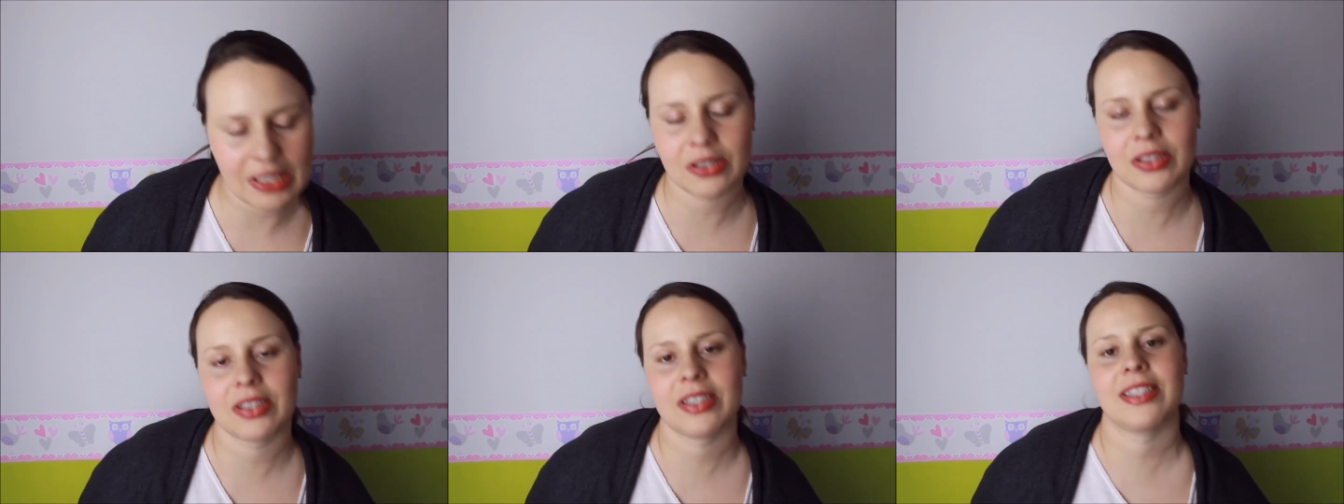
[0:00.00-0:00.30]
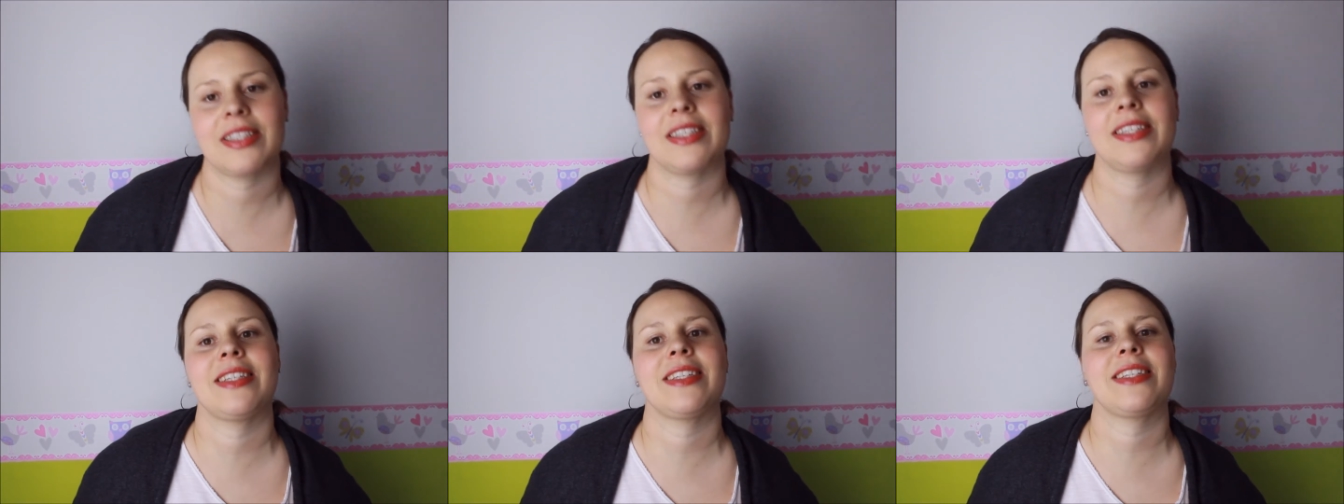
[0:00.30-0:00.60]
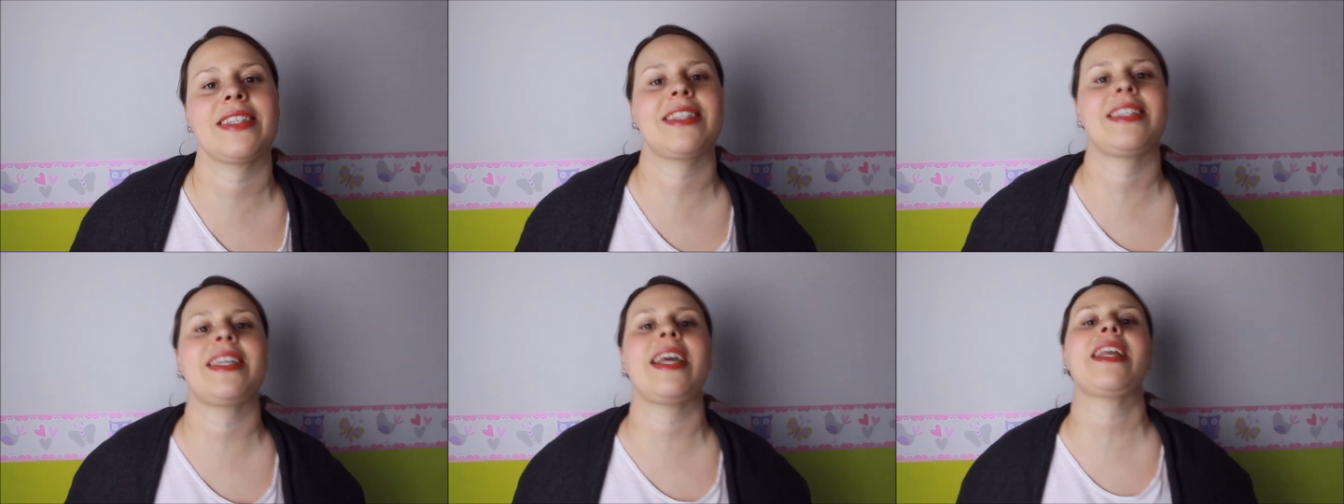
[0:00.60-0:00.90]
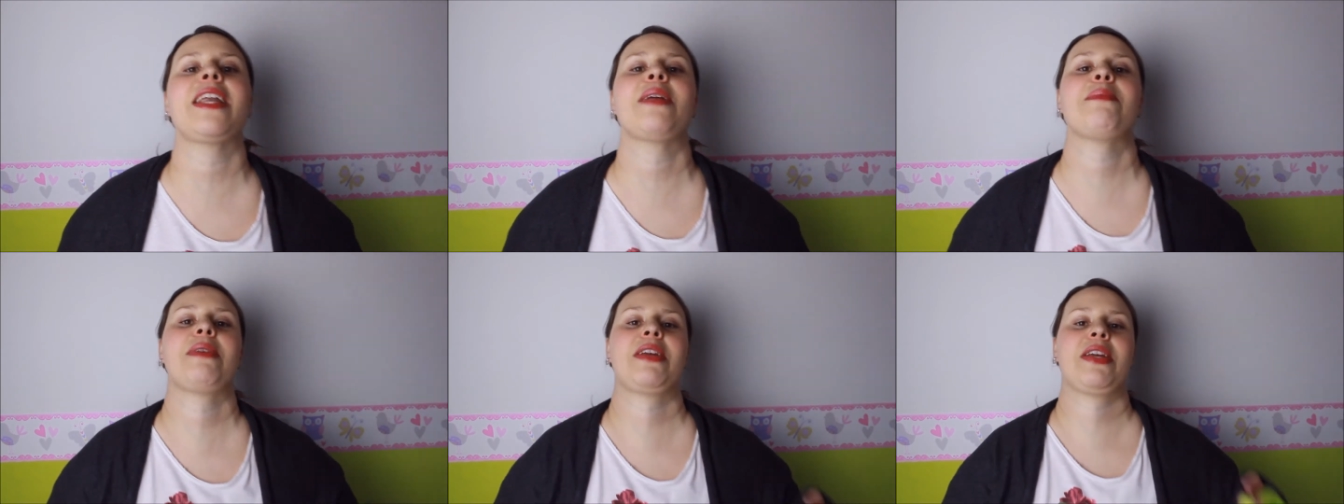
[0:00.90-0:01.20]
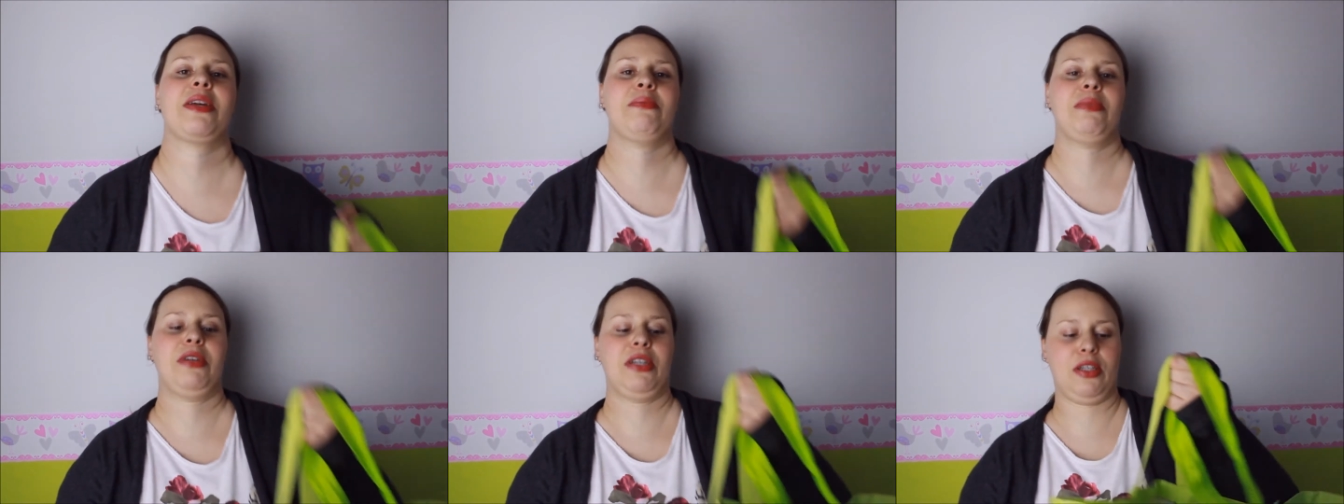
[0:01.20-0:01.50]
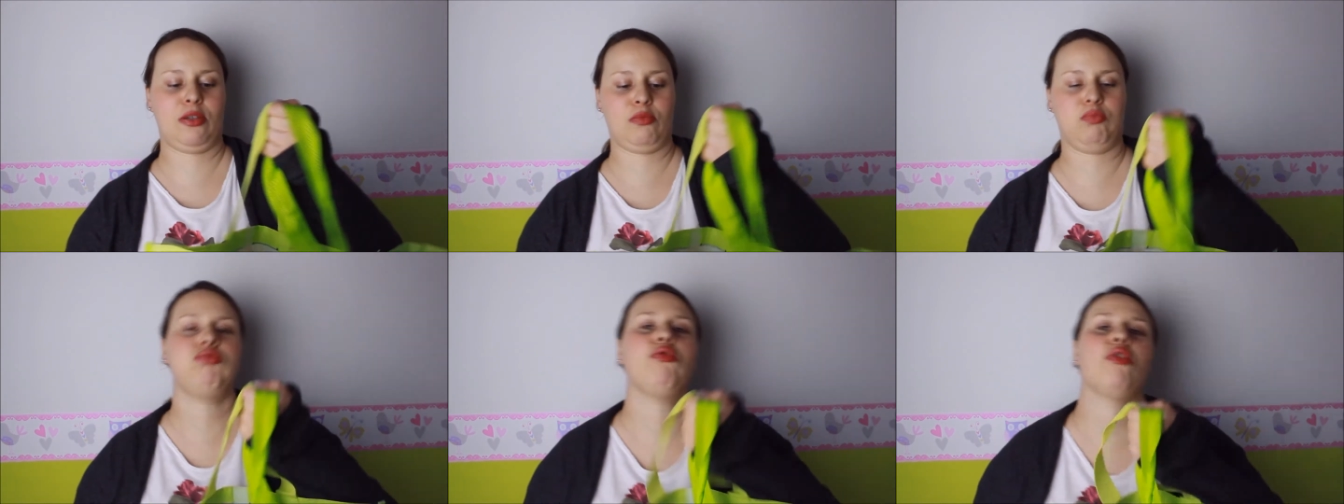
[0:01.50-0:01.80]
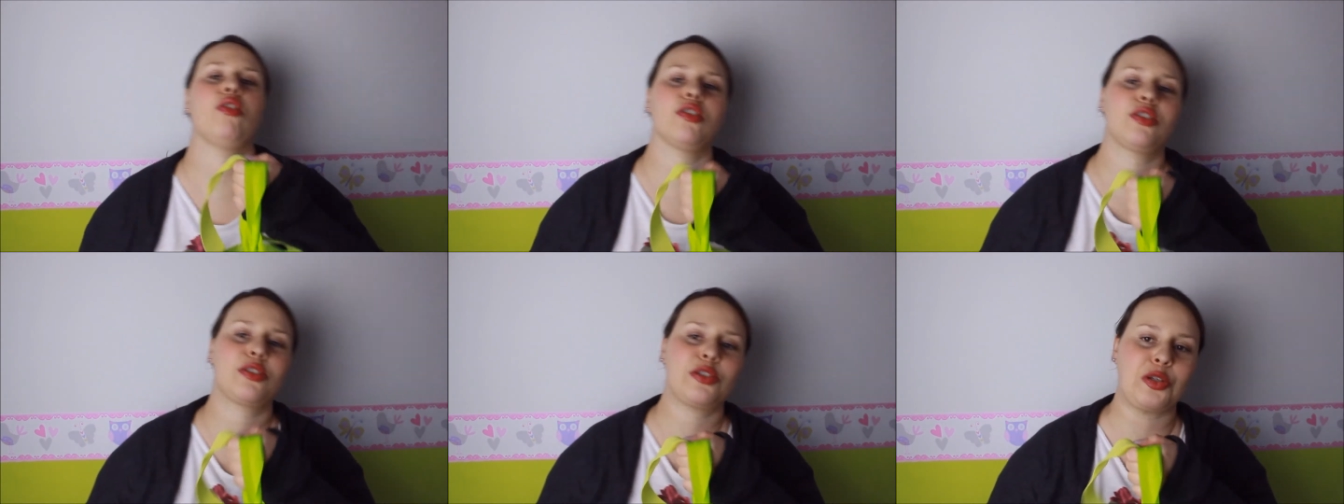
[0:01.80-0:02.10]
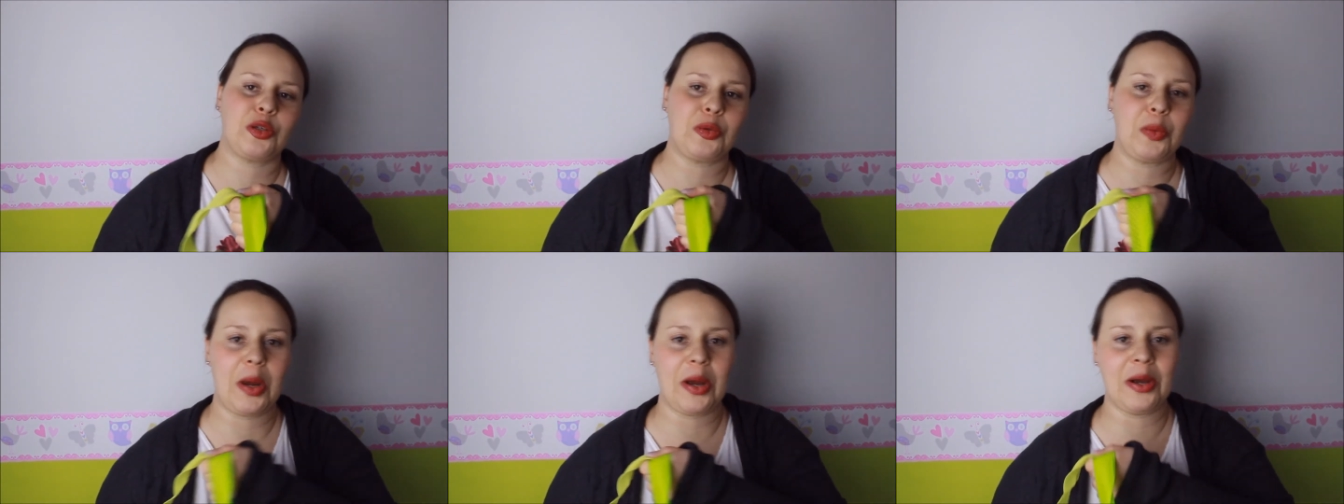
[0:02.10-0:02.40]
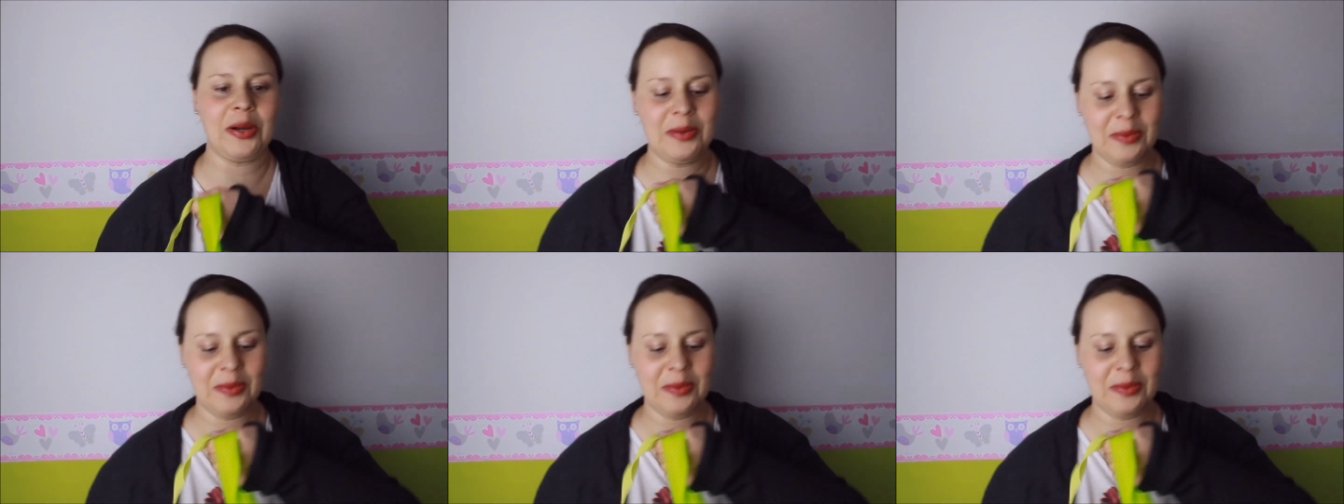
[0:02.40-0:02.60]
sonst seht ihr mich immer nicht. Oh, ist die schwer.